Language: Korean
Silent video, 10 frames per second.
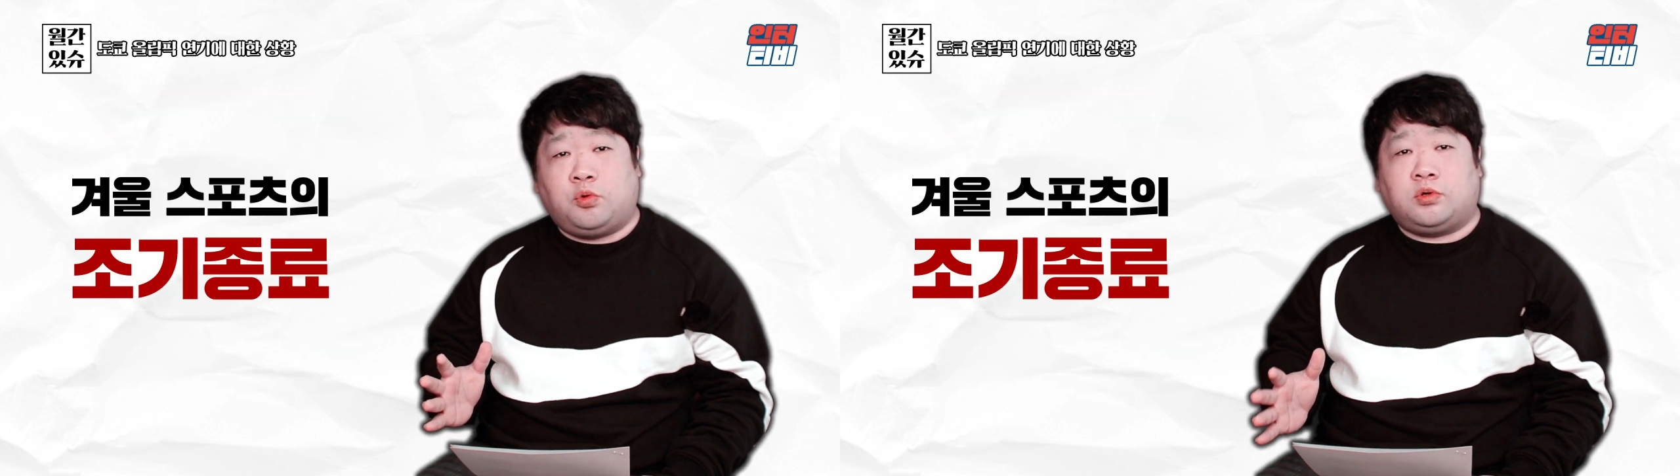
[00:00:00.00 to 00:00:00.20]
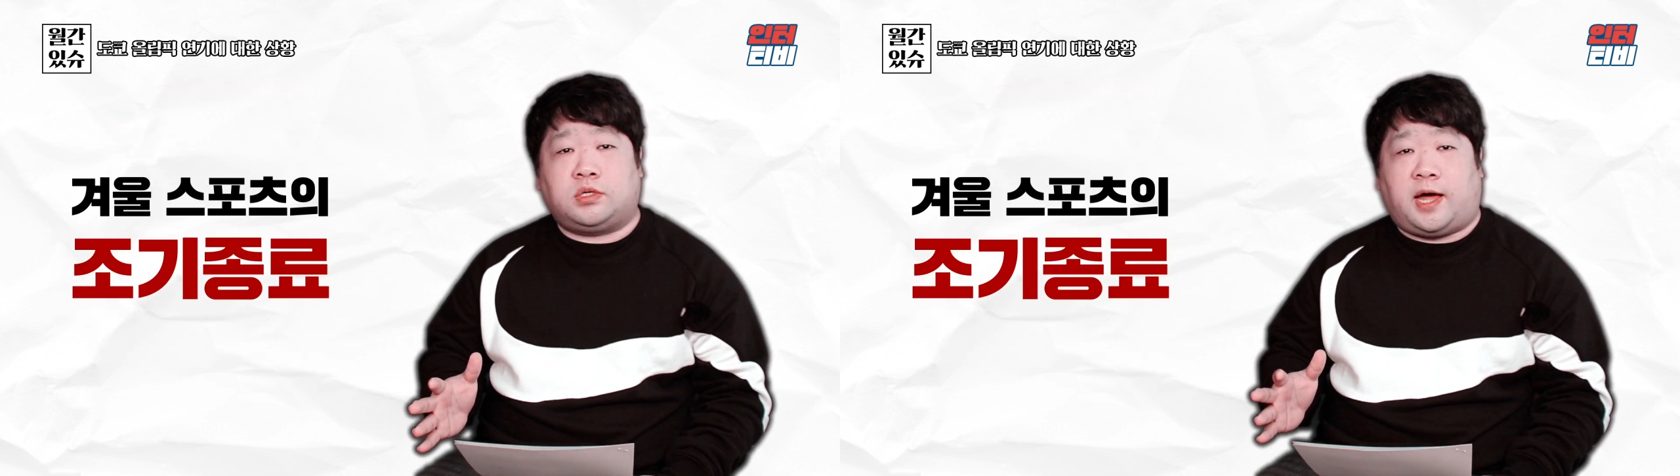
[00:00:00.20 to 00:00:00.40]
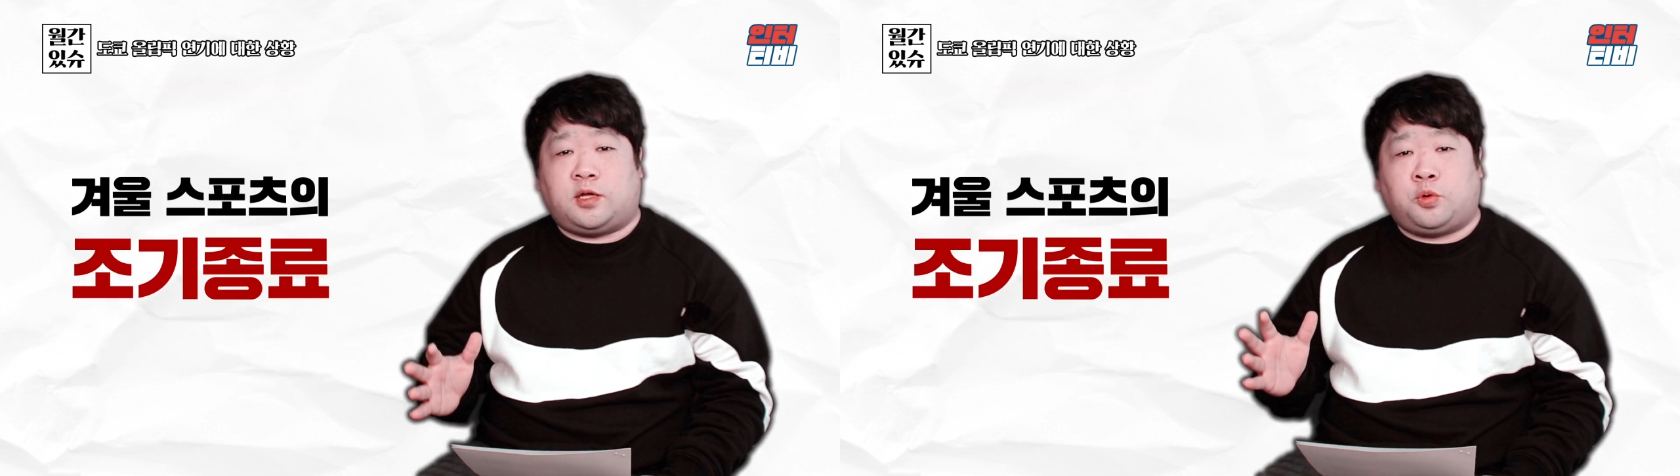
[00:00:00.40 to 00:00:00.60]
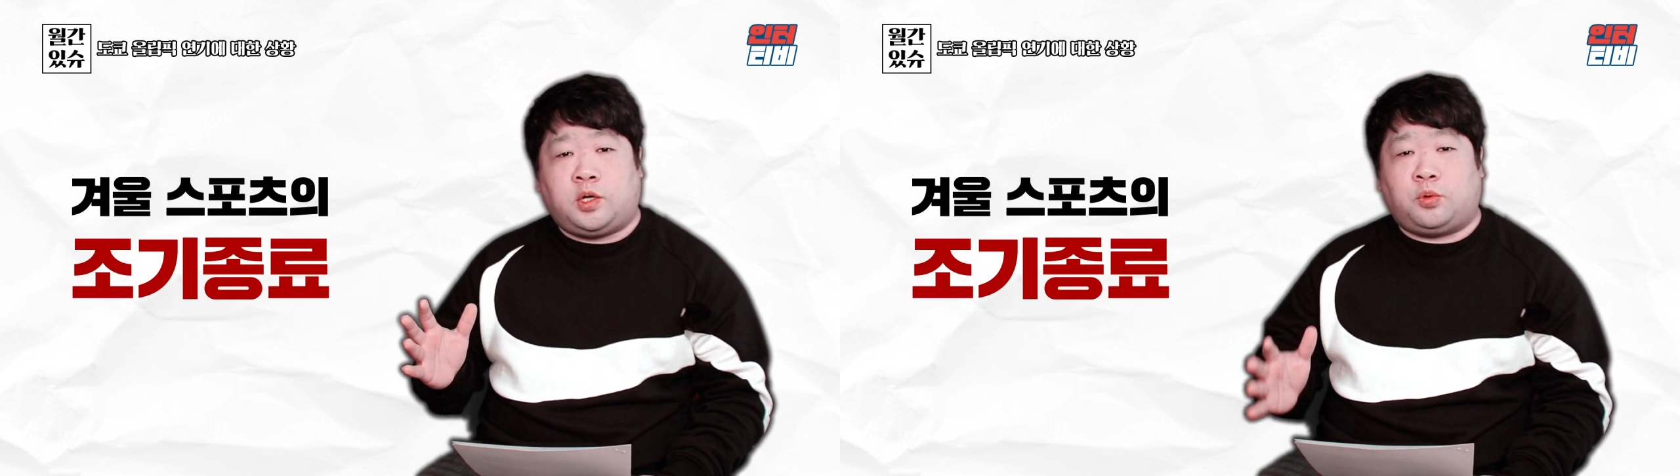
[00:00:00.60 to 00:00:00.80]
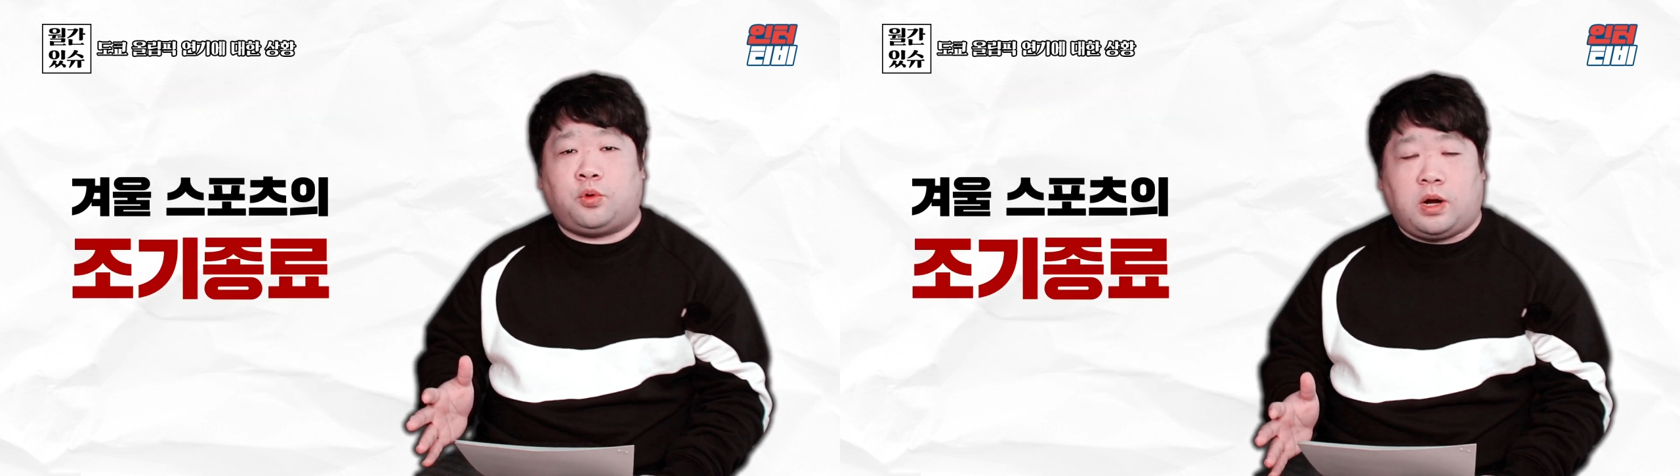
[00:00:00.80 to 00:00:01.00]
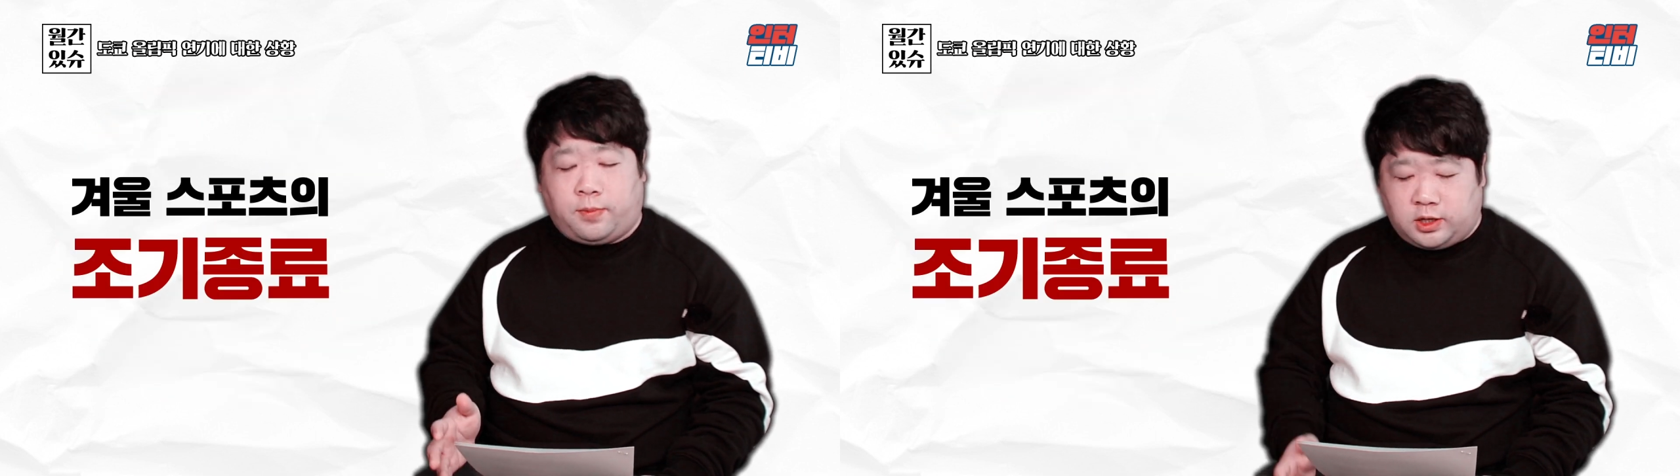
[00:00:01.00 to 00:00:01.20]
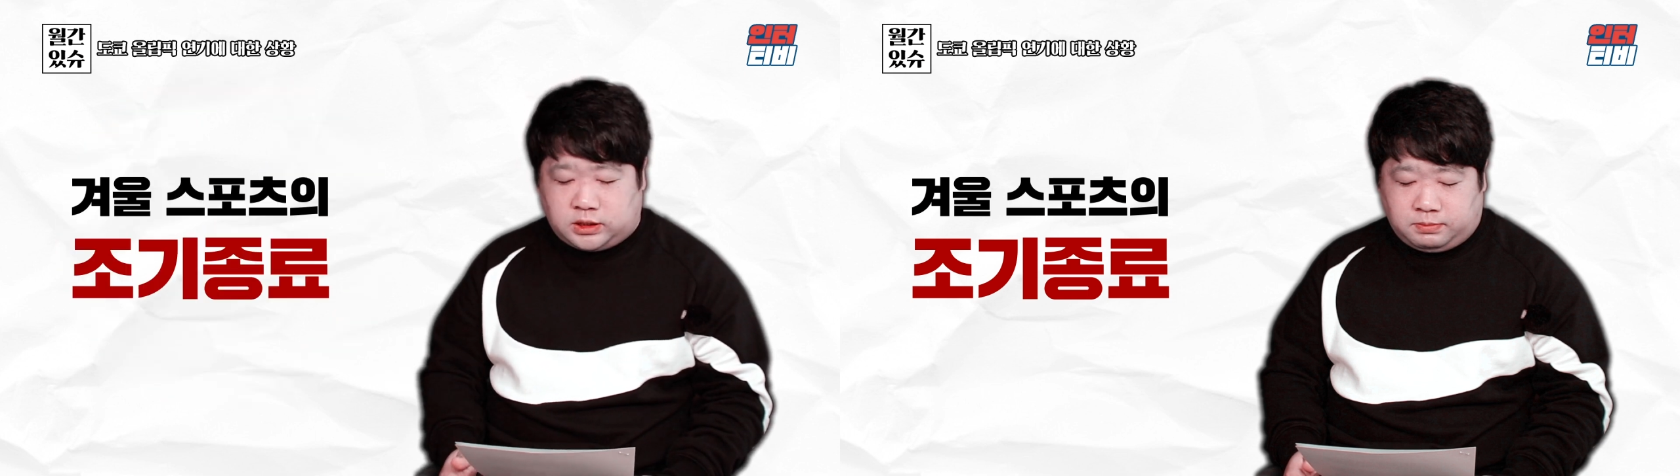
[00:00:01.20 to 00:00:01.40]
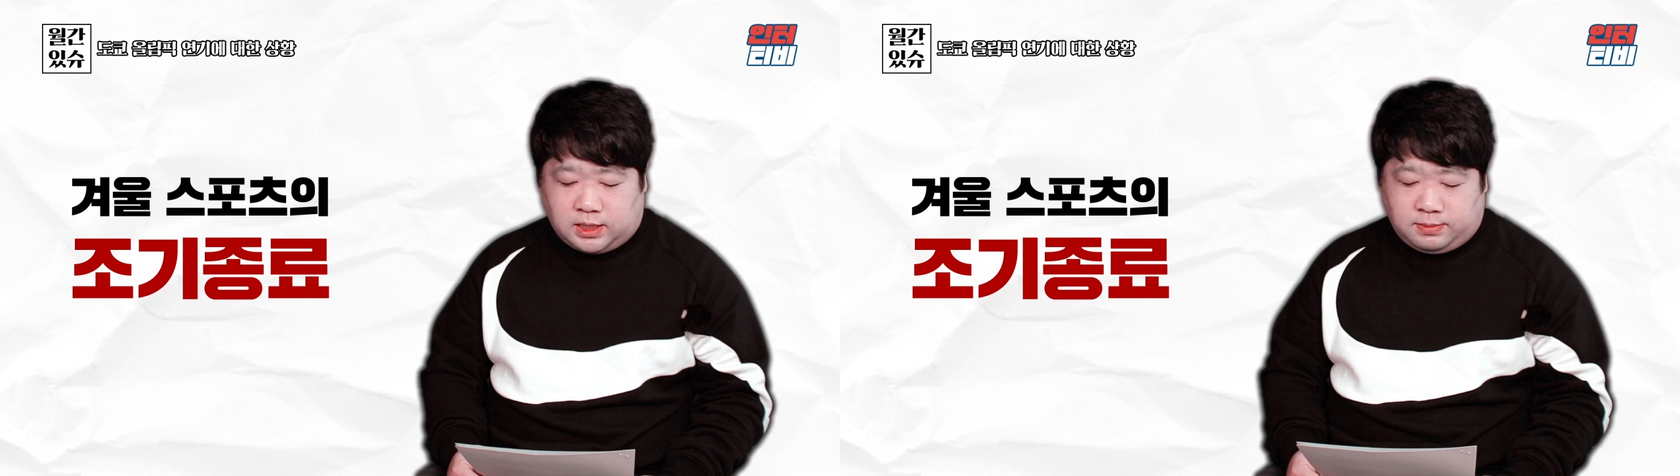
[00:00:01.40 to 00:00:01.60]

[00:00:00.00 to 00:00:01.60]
농구는 아예 조기 종료를 해버렸습니다.